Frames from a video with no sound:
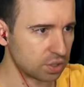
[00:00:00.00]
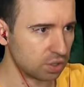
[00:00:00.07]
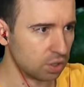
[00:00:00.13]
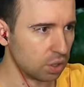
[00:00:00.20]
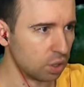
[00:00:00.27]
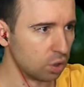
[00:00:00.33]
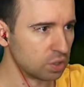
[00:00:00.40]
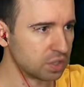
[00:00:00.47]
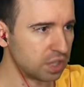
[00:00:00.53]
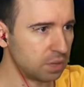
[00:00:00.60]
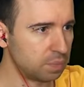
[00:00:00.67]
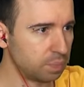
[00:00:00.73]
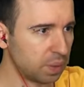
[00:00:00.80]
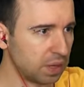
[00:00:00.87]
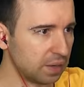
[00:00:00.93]
кажется. Он
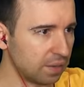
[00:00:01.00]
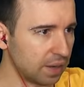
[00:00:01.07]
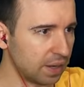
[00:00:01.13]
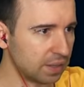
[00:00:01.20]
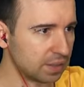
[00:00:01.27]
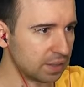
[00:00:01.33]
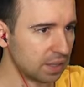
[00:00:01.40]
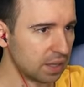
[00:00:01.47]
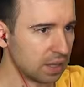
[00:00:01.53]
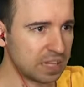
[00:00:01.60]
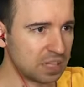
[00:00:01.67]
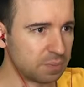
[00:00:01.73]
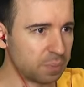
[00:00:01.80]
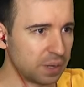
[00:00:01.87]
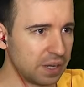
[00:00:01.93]
стоит, поливает.
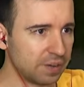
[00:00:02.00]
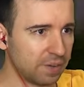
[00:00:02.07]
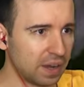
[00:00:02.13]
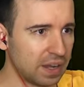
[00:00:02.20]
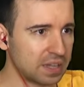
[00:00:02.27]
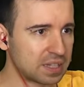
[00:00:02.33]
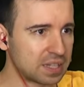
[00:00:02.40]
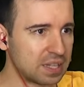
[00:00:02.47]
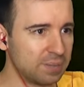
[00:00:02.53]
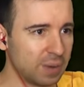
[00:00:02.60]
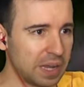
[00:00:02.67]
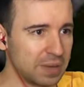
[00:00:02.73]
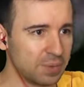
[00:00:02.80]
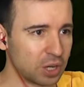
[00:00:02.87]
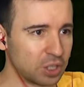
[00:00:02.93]
Стоит, поливает с
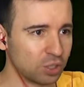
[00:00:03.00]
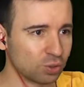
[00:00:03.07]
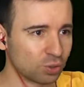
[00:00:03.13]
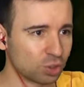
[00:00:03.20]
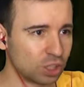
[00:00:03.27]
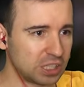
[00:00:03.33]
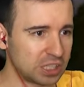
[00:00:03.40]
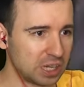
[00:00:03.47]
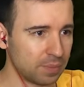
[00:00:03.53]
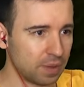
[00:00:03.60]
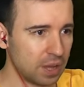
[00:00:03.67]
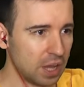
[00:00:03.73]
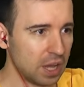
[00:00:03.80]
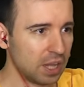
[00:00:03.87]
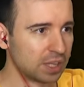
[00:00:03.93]
моим
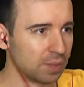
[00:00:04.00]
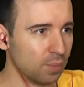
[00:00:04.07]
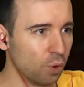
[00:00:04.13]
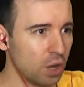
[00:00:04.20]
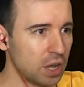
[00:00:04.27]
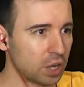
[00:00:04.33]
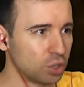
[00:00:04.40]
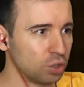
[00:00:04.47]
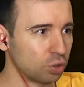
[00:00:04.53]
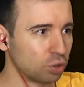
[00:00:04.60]
огнетушителем. Это мой